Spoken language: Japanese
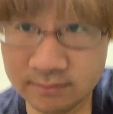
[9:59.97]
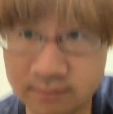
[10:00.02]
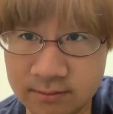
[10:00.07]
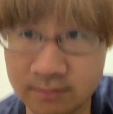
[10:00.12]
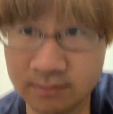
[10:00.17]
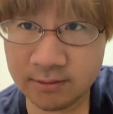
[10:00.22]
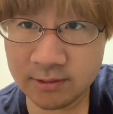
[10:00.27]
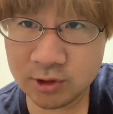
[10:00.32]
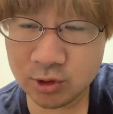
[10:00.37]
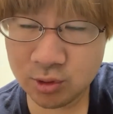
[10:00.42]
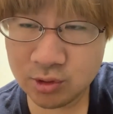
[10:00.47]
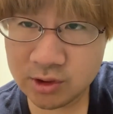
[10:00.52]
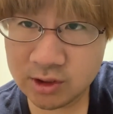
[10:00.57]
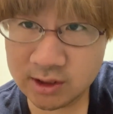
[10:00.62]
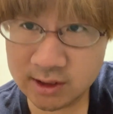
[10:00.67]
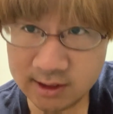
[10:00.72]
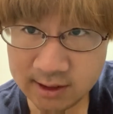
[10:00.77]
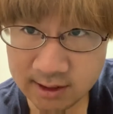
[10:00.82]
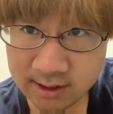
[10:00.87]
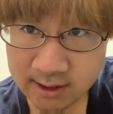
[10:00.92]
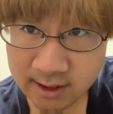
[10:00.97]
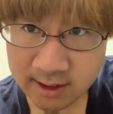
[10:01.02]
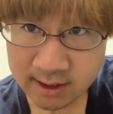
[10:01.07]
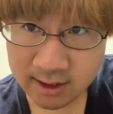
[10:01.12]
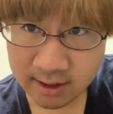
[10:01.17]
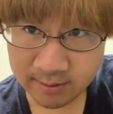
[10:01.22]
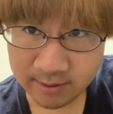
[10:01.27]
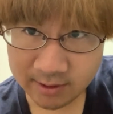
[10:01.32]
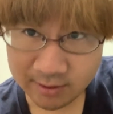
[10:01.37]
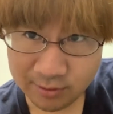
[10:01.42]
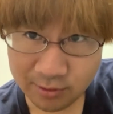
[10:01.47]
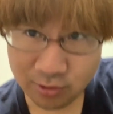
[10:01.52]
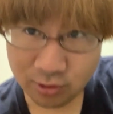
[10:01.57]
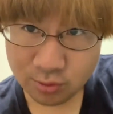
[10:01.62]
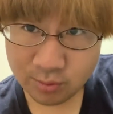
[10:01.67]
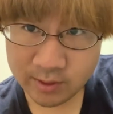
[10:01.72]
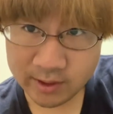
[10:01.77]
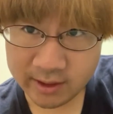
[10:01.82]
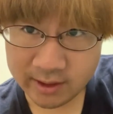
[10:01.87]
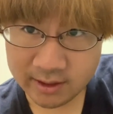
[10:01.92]
うん、正直埼玉でこ
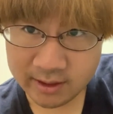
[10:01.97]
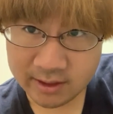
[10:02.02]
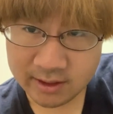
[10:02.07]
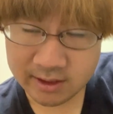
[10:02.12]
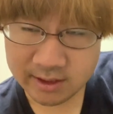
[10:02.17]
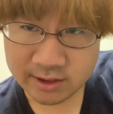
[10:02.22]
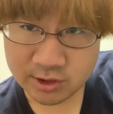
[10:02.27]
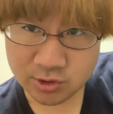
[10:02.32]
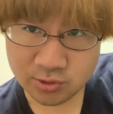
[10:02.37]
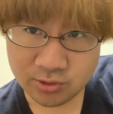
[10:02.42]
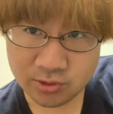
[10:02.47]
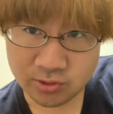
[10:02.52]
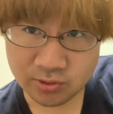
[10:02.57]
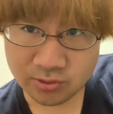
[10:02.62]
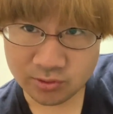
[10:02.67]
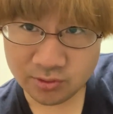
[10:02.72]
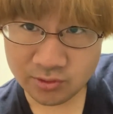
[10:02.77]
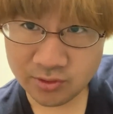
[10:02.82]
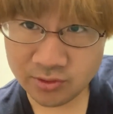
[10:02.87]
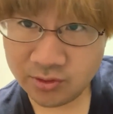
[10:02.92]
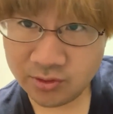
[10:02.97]
こまでいい状況